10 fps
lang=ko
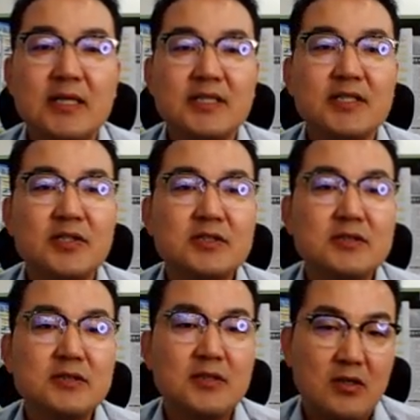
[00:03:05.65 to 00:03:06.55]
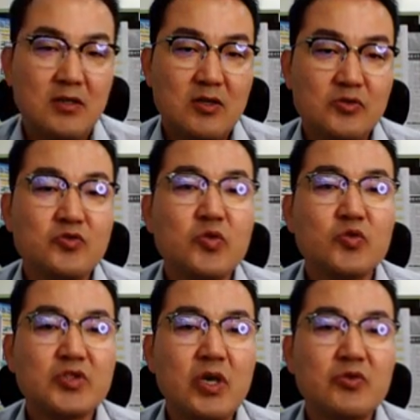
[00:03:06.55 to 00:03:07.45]
이거는 어, 능곡
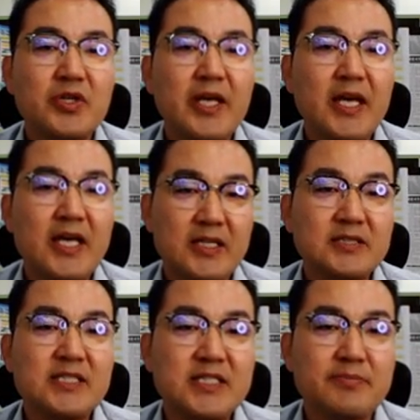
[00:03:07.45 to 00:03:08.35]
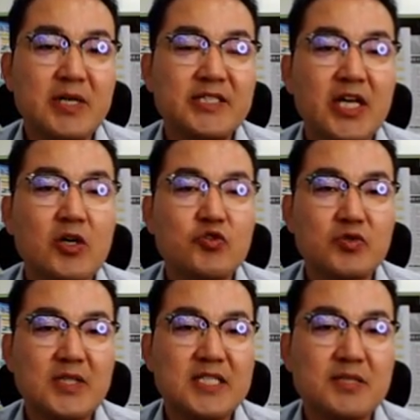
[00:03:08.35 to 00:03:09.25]
뉴타운 내에는 있지만
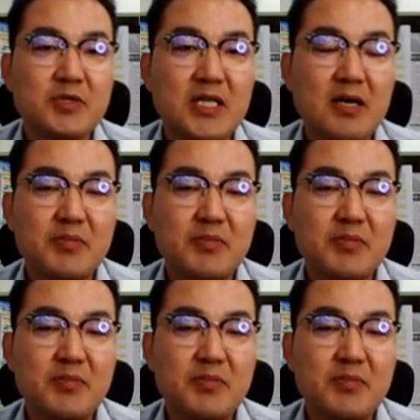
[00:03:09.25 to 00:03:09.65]
재건축 단지입니다.